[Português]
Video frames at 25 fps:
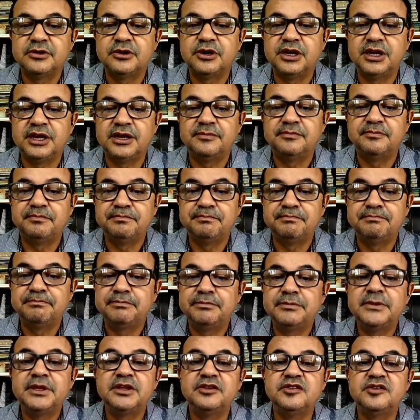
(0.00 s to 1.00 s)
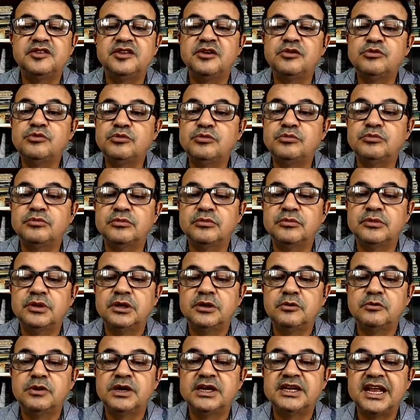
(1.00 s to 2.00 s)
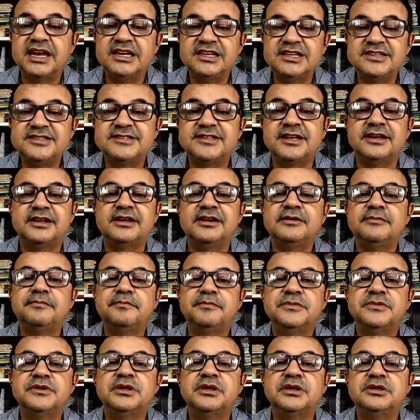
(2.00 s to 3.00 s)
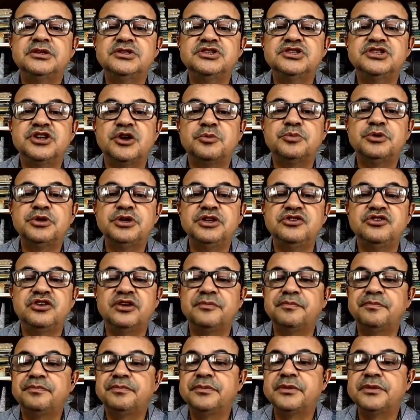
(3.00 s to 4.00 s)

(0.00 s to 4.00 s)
Olha, isso é um, um analista né, de geopolítica.